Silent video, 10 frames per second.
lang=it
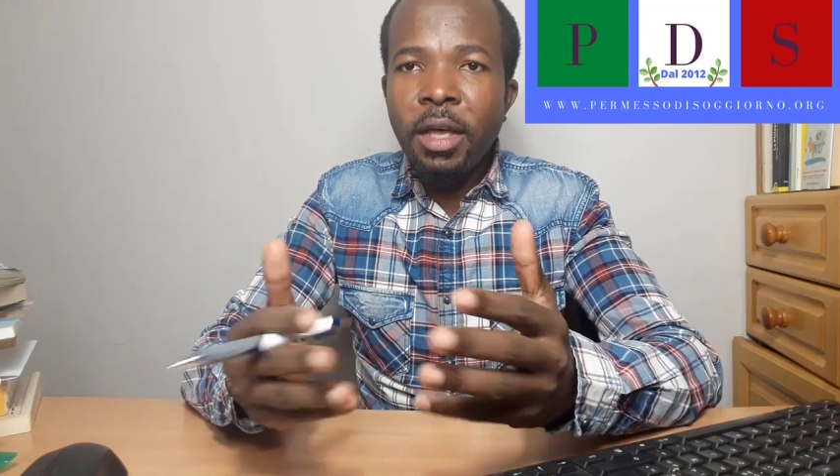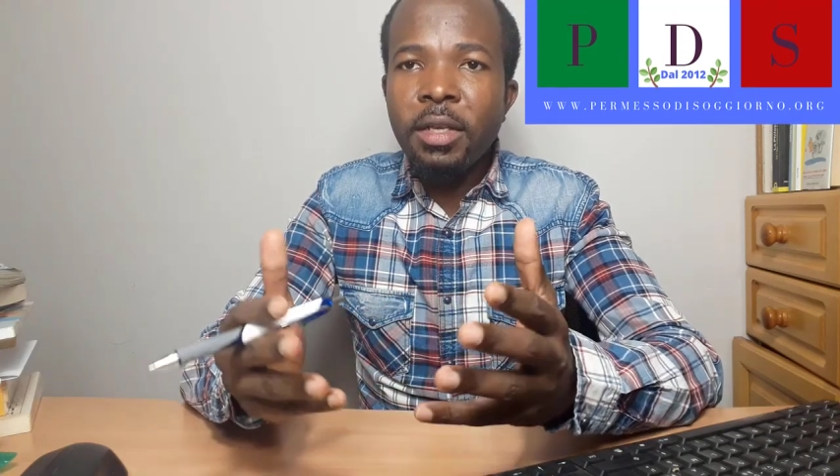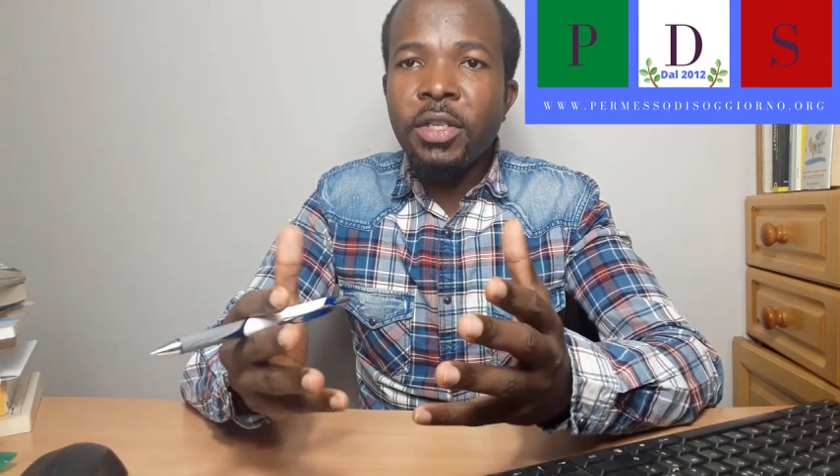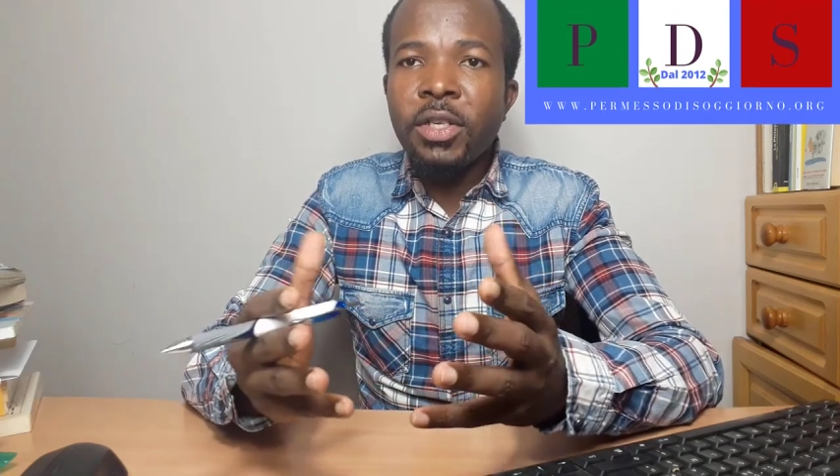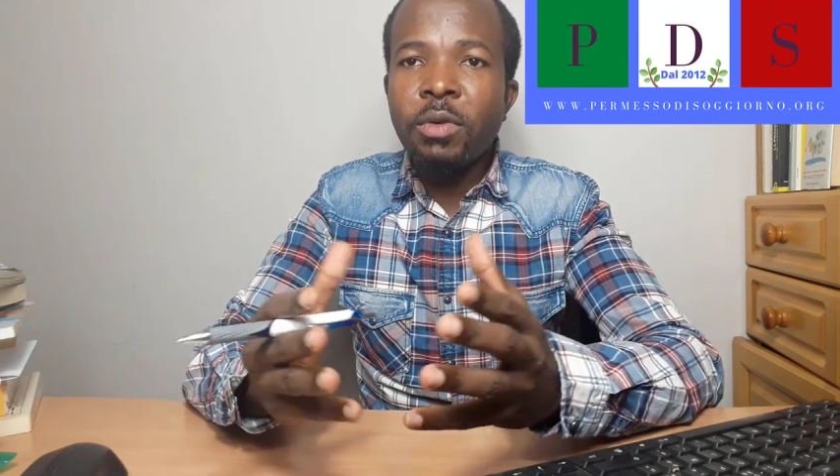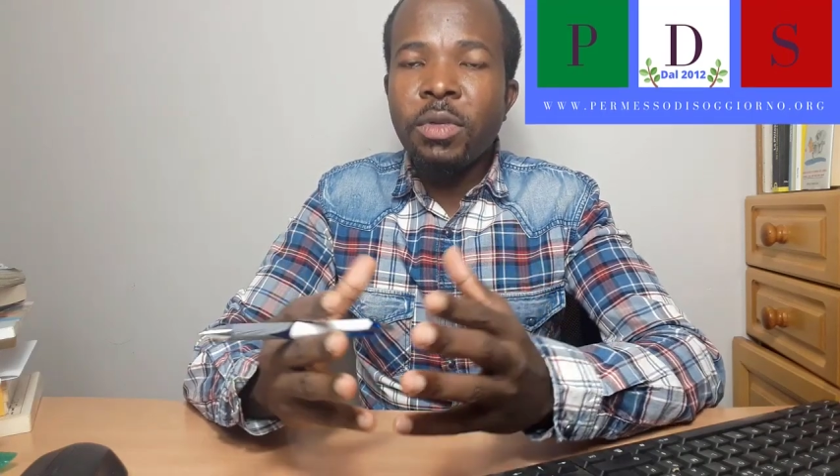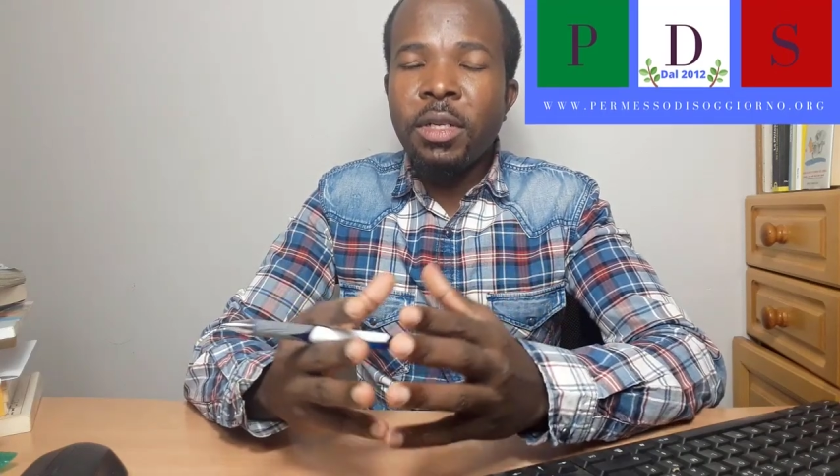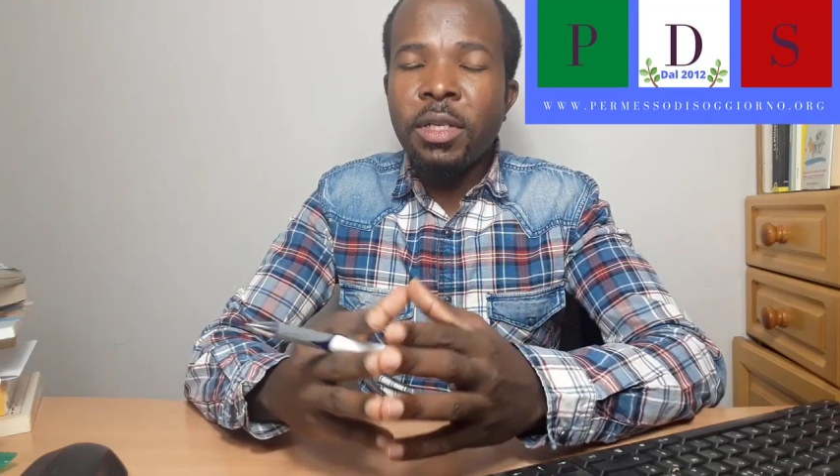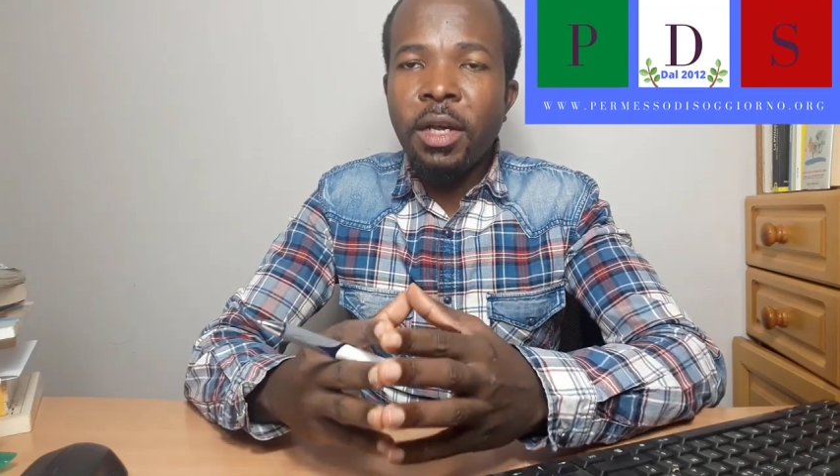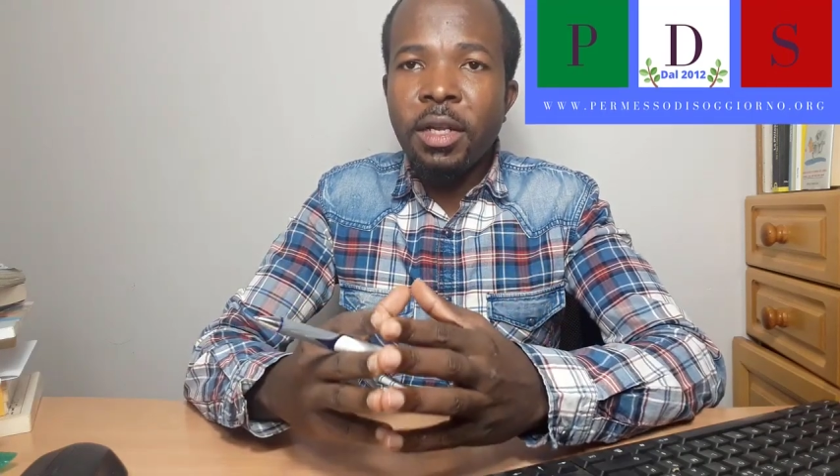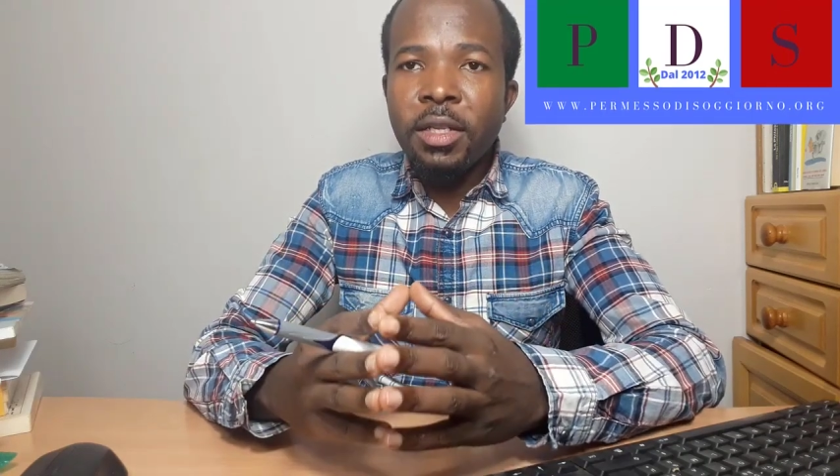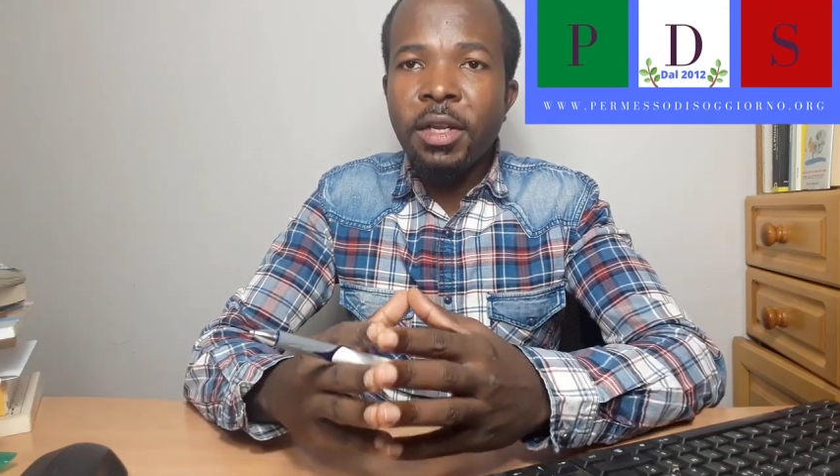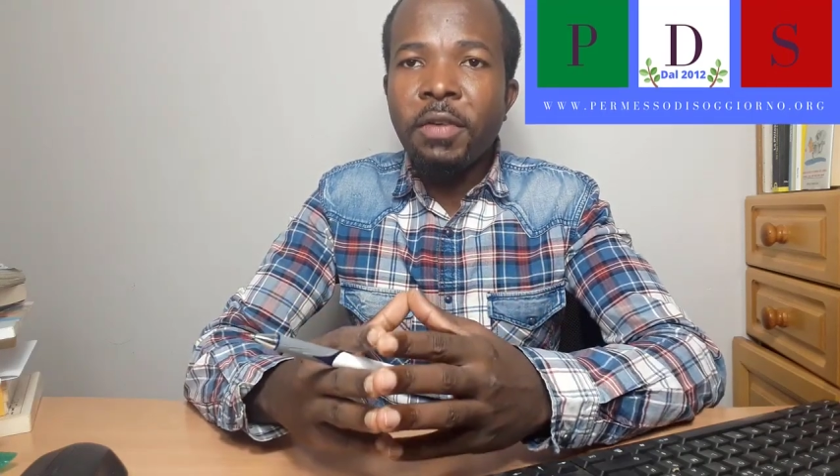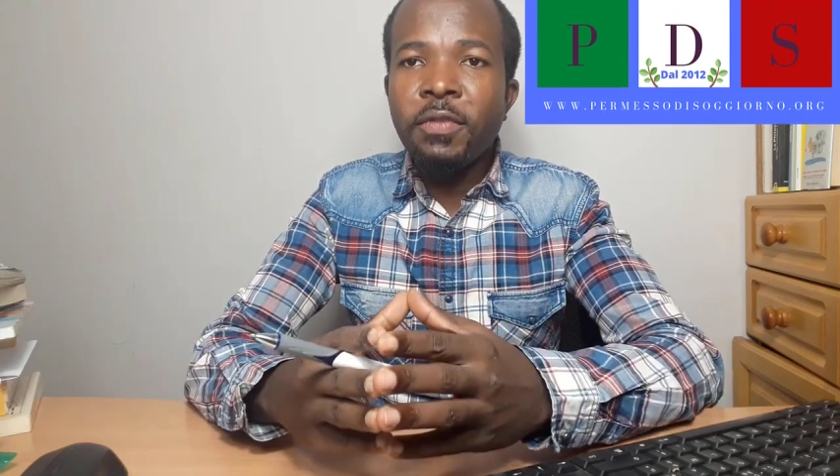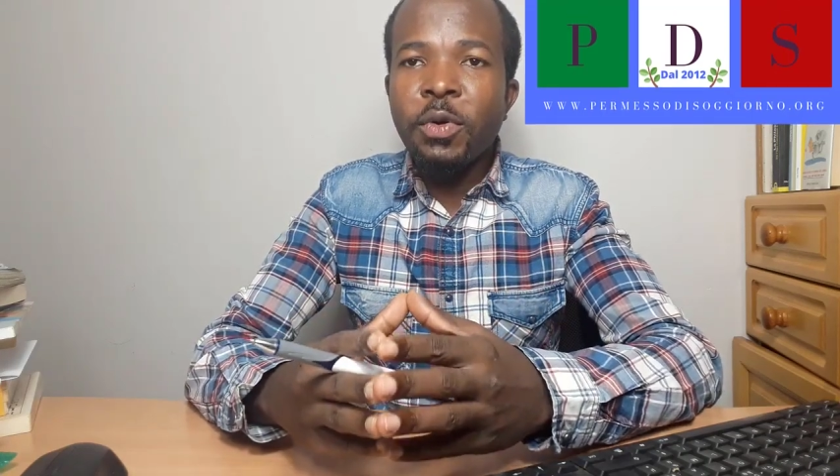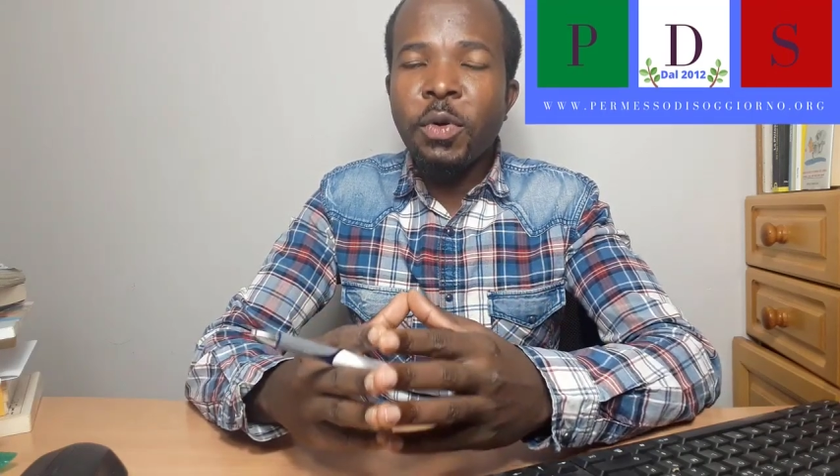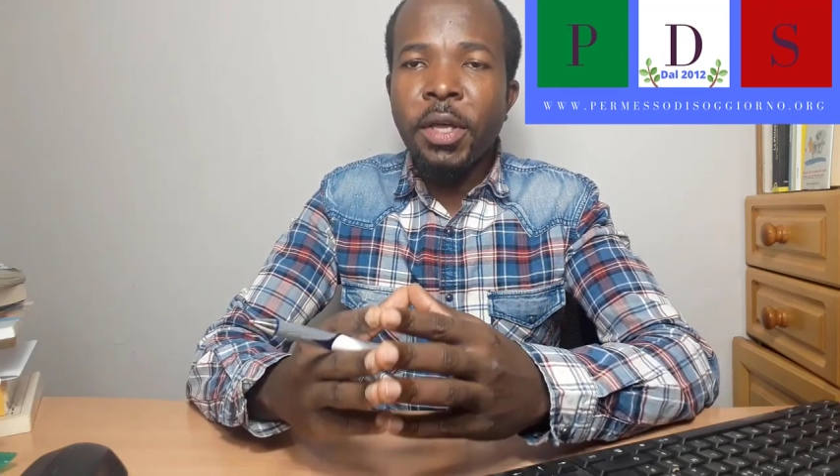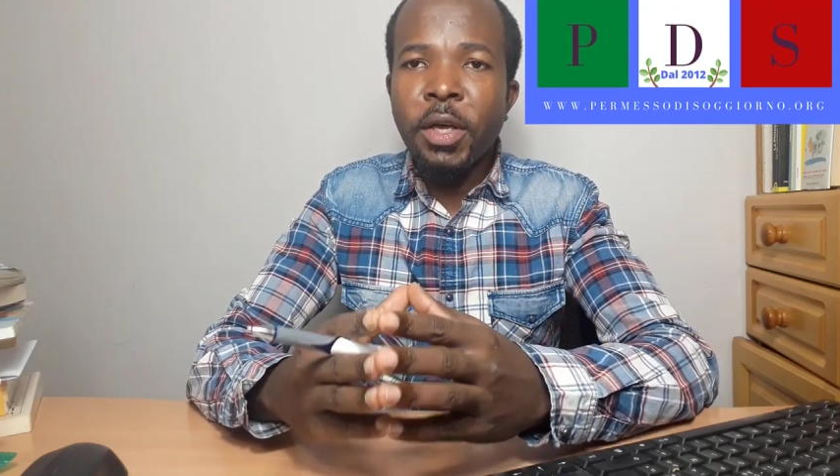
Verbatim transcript: e iniziare a utilizzare il telefono.